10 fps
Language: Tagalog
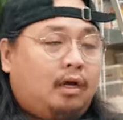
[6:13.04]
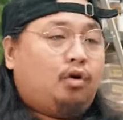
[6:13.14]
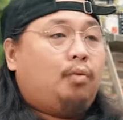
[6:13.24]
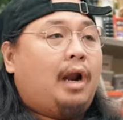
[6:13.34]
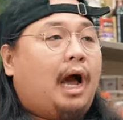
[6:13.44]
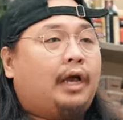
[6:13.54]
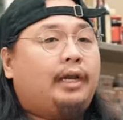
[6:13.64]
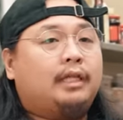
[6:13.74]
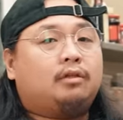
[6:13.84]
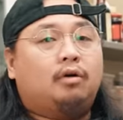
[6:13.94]
Ngayon, kung wala kayo
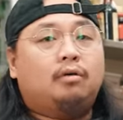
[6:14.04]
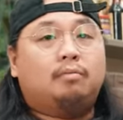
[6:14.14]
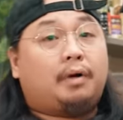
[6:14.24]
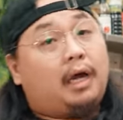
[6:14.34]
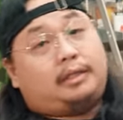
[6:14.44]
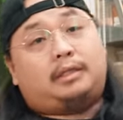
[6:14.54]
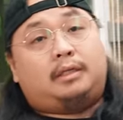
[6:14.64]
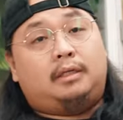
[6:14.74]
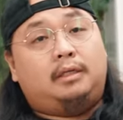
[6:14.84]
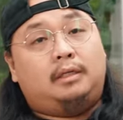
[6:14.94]
nito, brush.